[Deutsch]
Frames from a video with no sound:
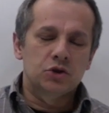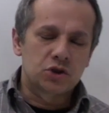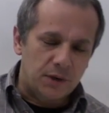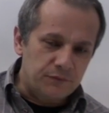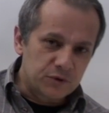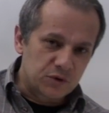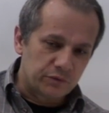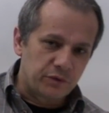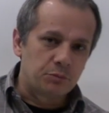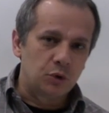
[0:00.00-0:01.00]

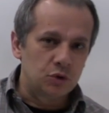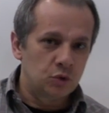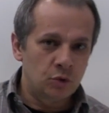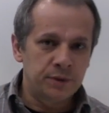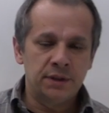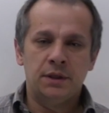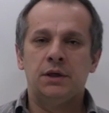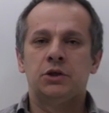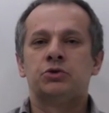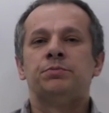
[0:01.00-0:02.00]
Stammfunktionen von Polynomen,
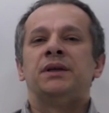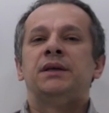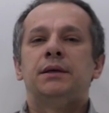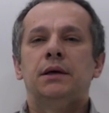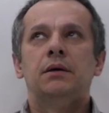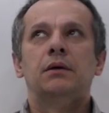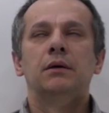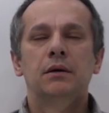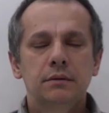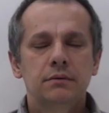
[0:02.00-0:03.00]
sprich
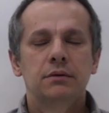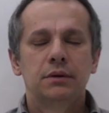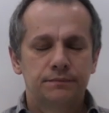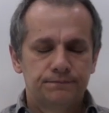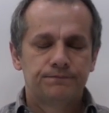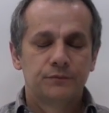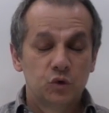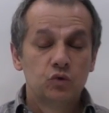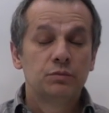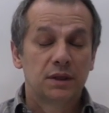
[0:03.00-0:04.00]

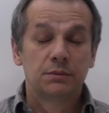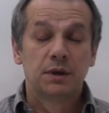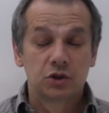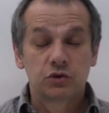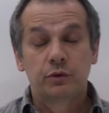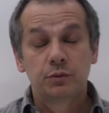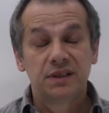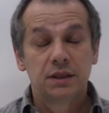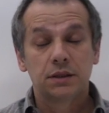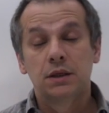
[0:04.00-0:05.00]
unmathematisch
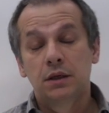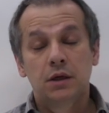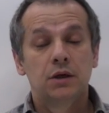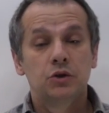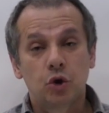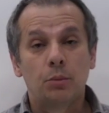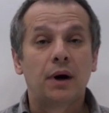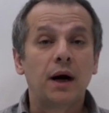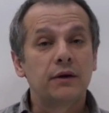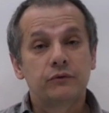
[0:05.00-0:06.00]
formuliert,
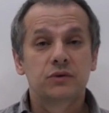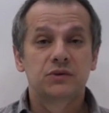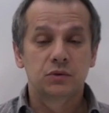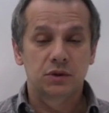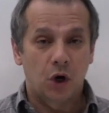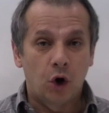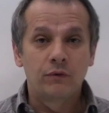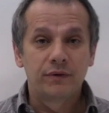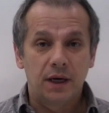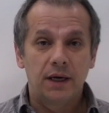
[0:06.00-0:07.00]
normale Funktionen
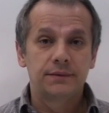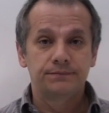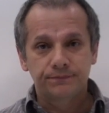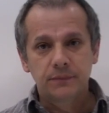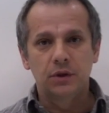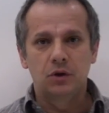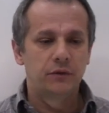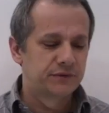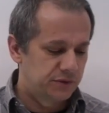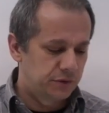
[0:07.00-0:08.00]
aufleiten,
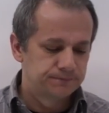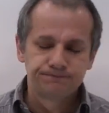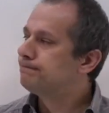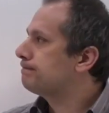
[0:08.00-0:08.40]
läuft so.